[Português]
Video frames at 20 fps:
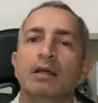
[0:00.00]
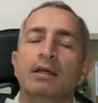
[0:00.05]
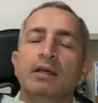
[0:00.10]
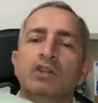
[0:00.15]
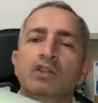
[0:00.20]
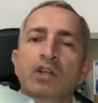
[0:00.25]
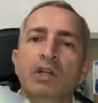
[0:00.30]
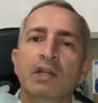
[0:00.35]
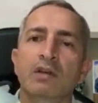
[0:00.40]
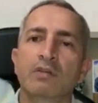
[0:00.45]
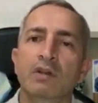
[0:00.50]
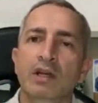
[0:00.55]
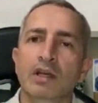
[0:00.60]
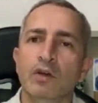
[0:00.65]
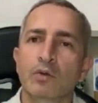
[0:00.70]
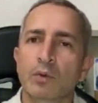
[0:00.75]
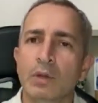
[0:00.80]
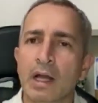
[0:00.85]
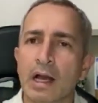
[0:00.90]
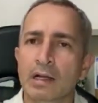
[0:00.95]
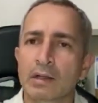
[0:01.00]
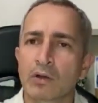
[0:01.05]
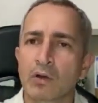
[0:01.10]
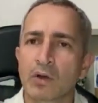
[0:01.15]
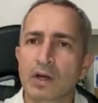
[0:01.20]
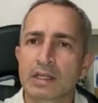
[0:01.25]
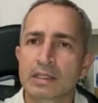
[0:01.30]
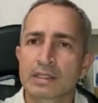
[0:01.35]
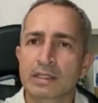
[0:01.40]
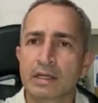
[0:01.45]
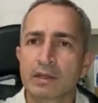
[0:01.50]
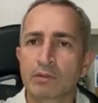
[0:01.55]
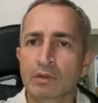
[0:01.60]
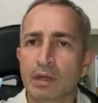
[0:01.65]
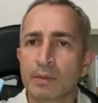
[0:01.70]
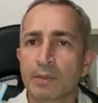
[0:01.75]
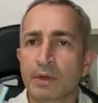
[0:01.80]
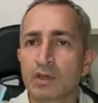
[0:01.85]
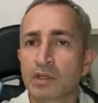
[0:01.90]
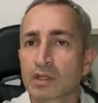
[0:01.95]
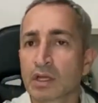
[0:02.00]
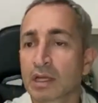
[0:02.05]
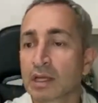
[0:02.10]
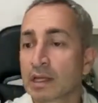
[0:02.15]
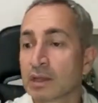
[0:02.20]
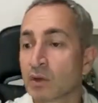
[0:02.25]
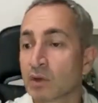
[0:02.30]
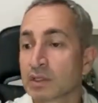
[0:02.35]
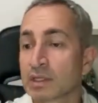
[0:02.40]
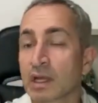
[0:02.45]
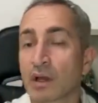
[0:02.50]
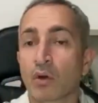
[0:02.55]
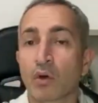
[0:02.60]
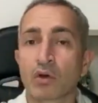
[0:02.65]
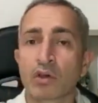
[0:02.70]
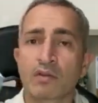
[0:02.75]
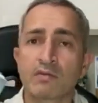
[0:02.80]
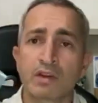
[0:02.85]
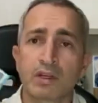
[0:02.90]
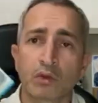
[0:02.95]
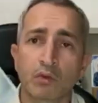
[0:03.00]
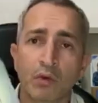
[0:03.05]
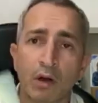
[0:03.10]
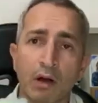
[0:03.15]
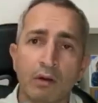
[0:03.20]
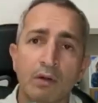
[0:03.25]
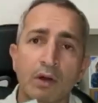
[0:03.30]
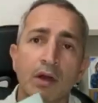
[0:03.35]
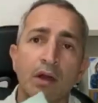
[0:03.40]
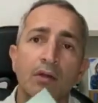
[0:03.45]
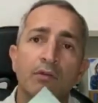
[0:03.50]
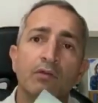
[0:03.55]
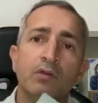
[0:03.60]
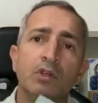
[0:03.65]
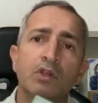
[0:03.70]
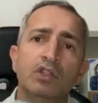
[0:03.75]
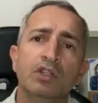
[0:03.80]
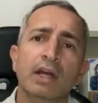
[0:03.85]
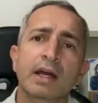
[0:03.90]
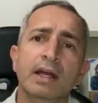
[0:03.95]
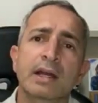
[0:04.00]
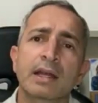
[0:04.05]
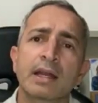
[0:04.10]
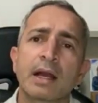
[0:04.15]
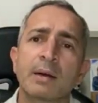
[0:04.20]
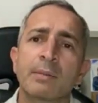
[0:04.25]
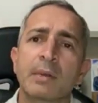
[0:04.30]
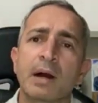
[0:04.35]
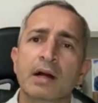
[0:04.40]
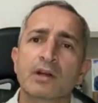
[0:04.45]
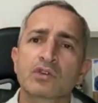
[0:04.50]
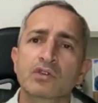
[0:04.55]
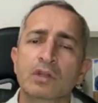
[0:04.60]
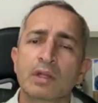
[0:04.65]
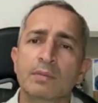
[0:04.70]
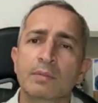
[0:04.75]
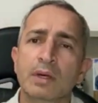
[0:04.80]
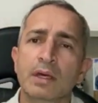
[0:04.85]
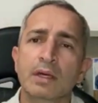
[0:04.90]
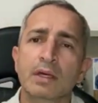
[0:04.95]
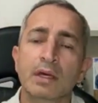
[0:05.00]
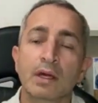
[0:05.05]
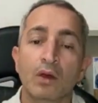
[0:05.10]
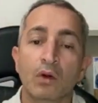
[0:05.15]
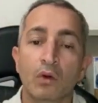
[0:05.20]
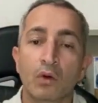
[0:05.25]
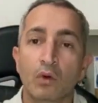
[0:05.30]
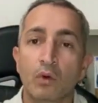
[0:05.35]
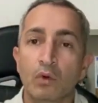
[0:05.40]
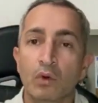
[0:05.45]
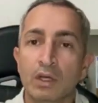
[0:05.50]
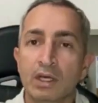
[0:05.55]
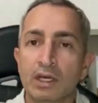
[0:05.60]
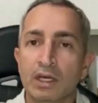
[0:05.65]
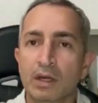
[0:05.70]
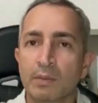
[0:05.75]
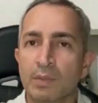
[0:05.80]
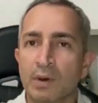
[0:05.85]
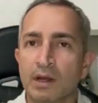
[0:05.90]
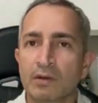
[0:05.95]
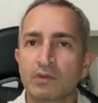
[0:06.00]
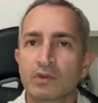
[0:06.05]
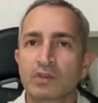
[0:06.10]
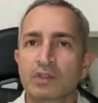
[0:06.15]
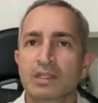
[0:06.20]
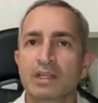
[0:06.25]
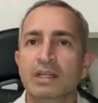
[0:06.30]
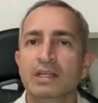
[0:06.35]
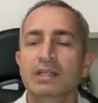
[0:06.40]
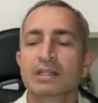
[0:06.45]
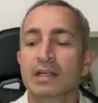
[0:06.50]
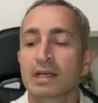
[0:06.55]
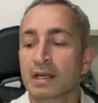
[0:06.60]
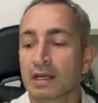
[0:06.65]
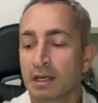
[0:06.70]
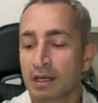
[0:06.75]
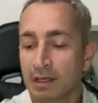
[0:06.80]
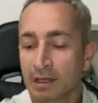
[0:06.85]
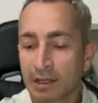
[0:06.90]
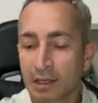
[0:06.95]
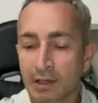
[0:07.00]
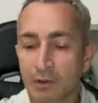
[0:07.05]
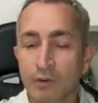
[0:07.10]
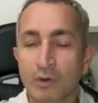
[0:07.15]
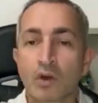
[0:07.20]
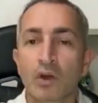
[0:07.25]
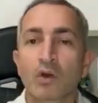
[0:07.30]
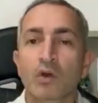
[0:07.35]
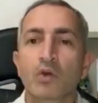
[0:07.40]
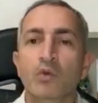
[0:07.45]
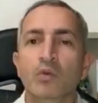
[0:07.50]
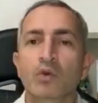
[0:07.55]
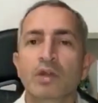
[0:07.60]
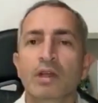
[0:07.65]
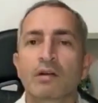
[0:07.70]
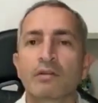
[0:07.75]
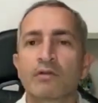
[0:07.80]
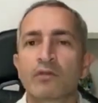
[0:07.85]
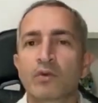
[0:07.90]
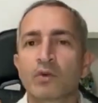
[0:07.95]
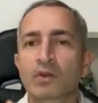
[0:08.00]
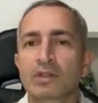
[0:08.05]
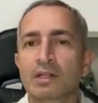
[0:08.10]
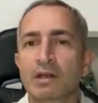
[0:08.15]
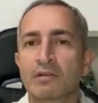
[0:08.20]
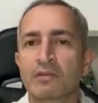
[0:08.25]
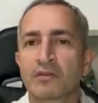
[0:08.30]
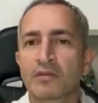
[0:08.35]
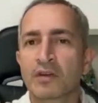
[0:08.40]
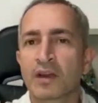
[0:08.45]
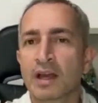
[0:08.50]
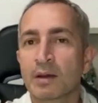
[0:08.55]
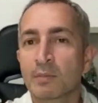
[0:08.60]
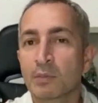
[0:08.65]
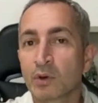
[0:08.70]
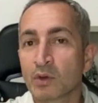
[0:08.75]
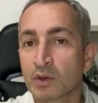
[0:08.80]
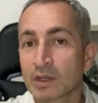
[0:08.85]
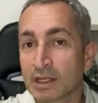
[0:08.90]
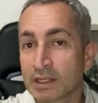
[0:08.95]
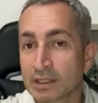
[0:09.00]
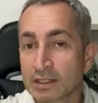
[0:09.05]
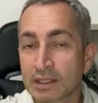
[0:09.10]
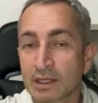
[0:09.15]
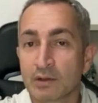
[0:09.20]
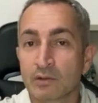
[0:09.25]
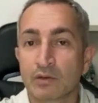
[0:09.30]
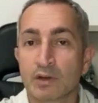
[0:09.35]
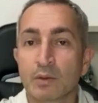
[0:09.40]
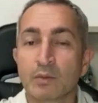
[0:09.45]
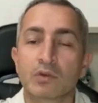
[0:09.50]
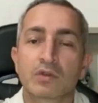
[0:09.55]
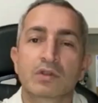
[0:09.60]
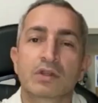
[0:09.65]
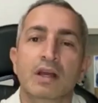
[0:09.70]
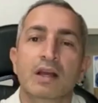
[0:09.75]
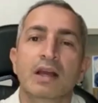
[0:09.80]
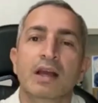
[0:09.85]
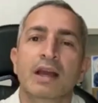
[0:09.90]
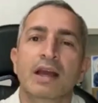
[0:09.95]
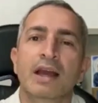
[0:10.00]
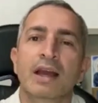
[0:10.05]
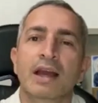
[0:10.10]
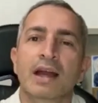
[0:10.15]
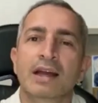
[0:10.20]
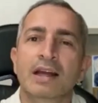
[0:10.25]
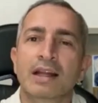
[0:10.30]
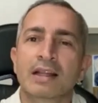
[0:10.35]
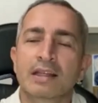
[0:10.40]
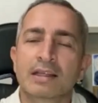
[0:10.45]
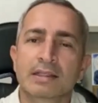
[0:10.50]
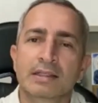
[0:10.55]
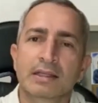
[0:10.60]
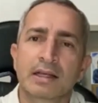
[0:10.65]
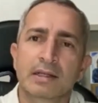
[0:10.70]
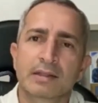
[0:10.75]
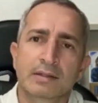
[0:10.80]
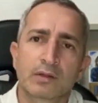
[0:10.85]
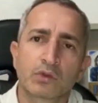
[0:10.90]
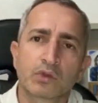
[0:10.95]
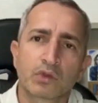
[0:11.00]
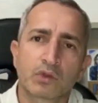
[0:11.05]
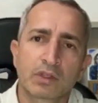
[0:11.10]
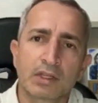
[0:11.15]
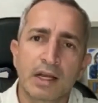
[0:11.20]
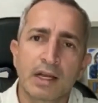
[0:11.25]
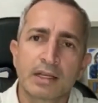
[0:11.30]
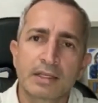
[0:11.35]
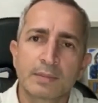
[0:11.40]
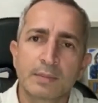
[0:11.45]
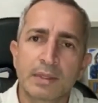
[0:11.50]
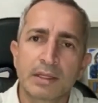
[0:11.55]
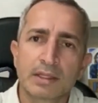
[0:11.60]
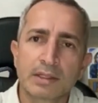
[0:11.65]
Este livro aqui, O Milagre da Oração, também está na nossa loja virtual. Vou deixar aqui abaixo também o link para vocês então, com muita força, fé, proteção, vamos é, agradecer a São José as